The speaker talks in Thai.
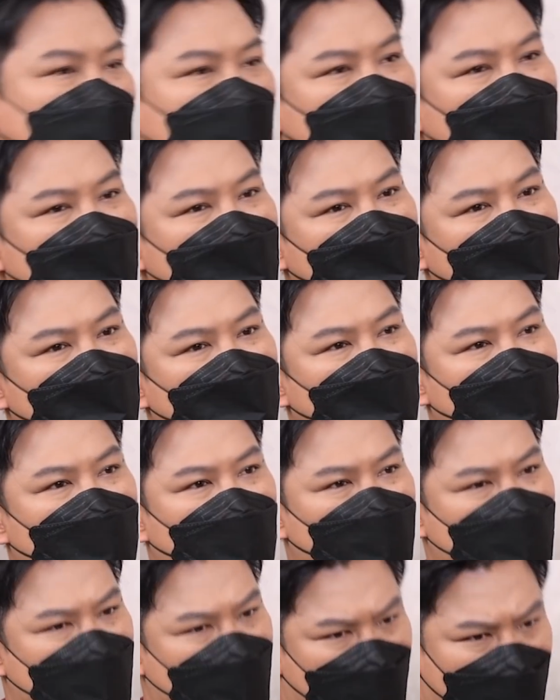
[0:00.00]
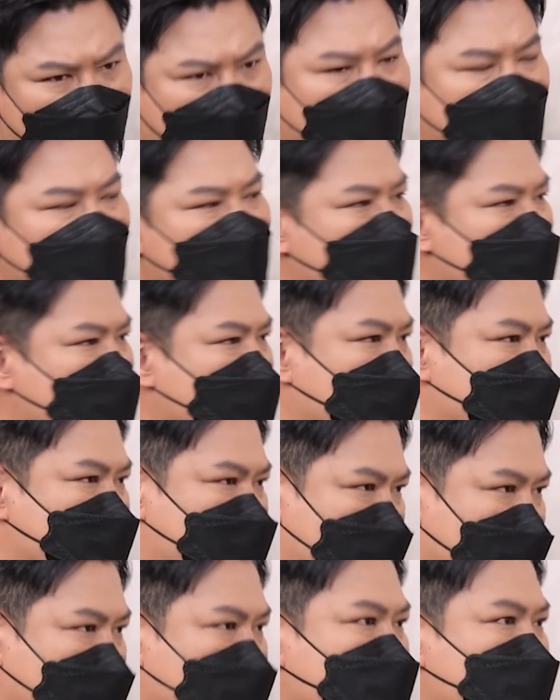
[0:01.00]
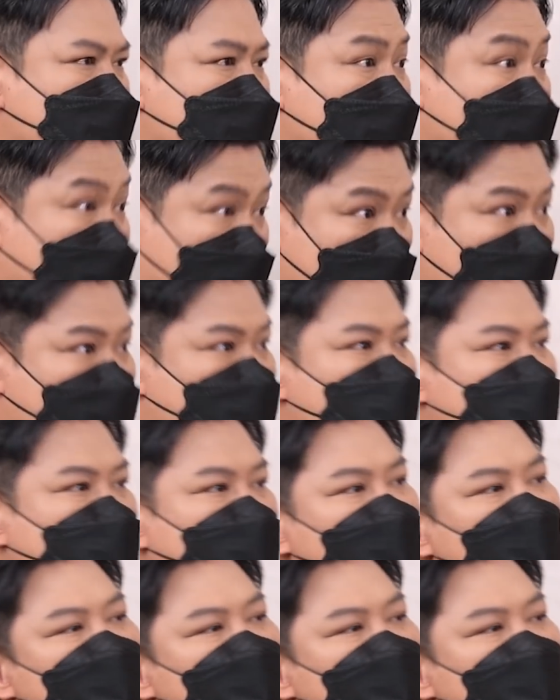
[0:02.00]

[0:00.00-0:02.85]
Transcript: นะเรามีดีกรีในระดับแชมป์ลีกญี่ปุ่น